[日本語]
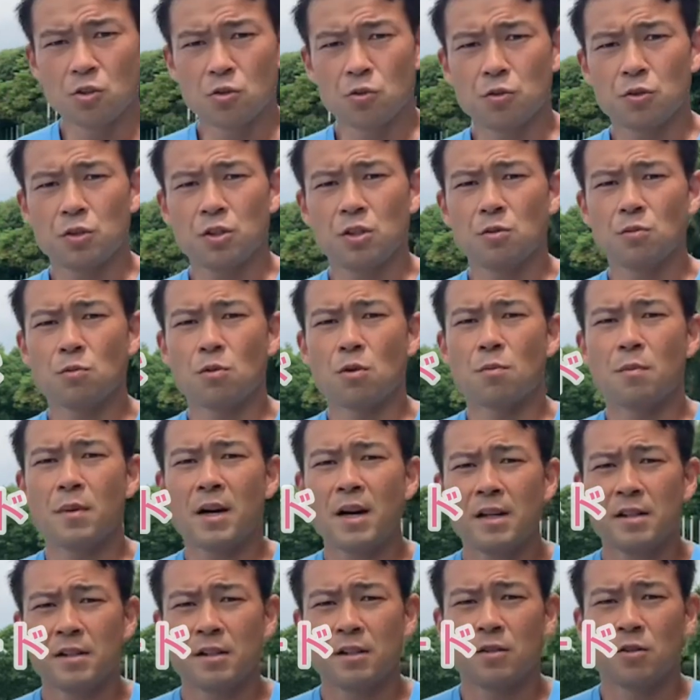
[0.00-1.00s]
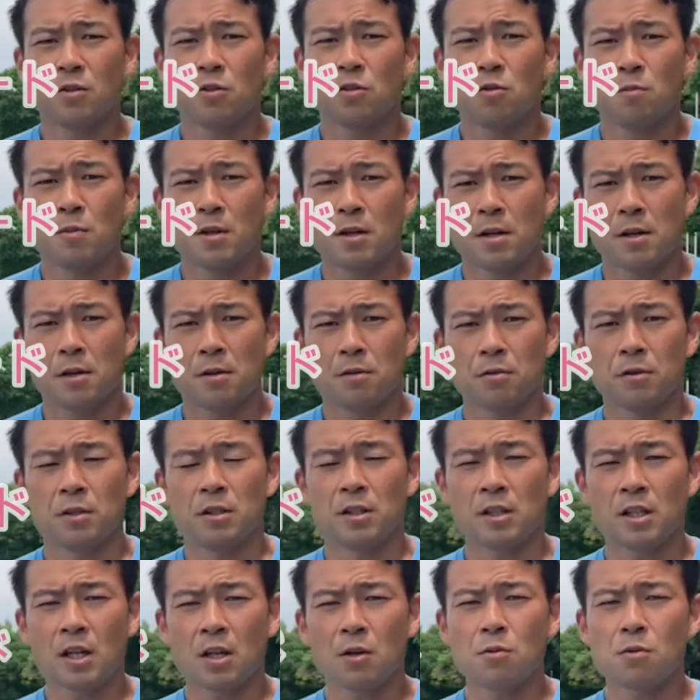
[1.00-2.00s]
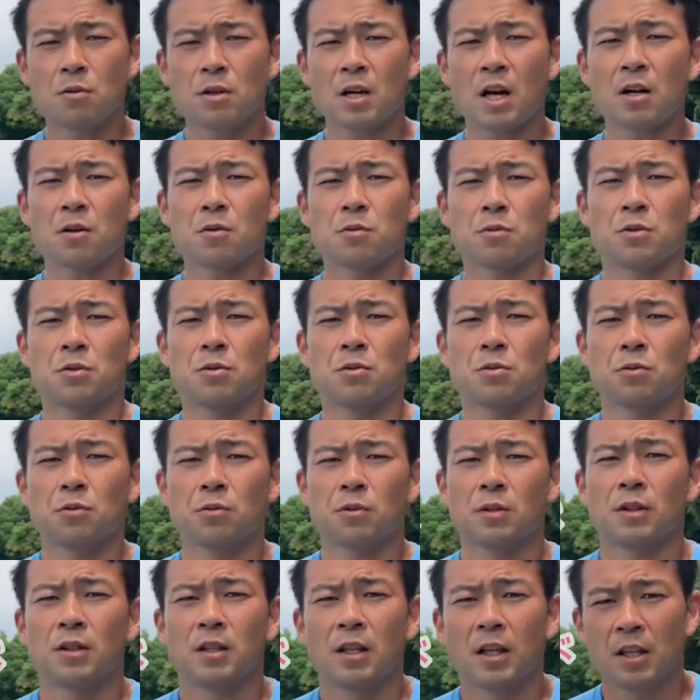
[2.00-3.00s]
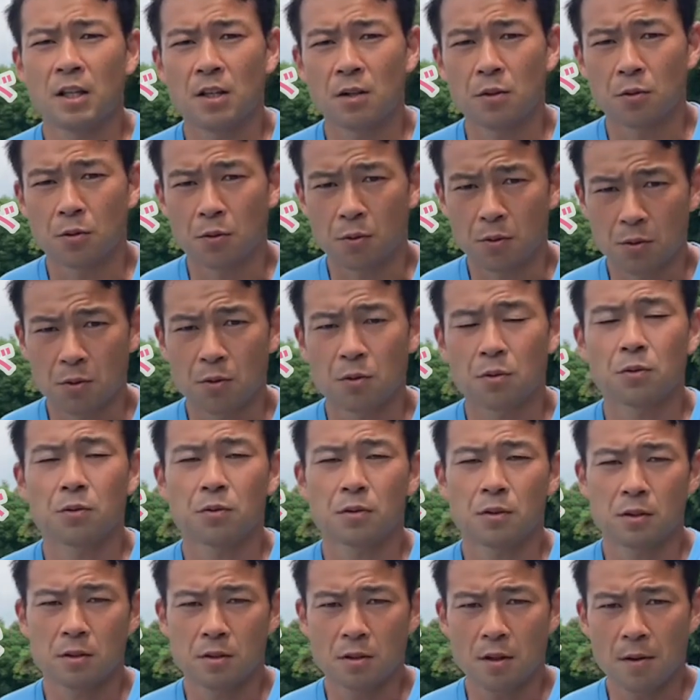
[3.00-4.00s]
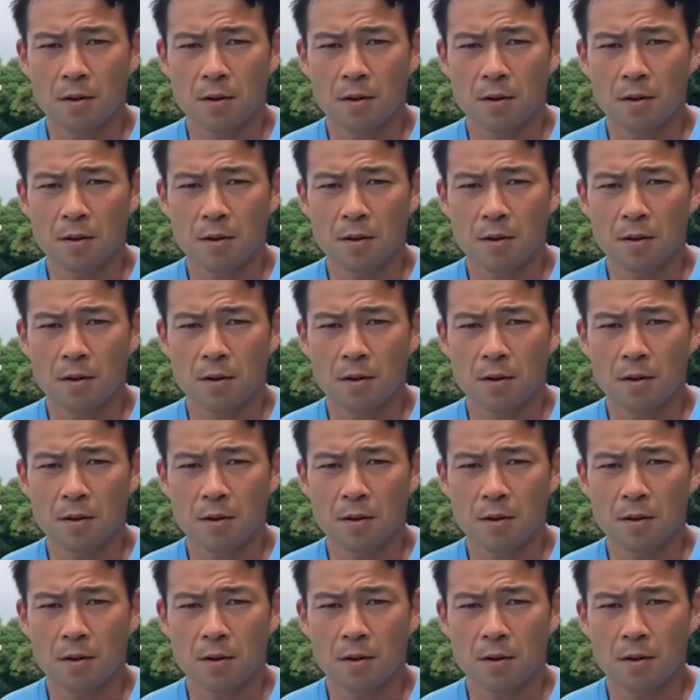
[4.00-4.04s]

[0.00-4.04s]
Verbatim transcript: 重心を前に進められる時間を確保することができるということです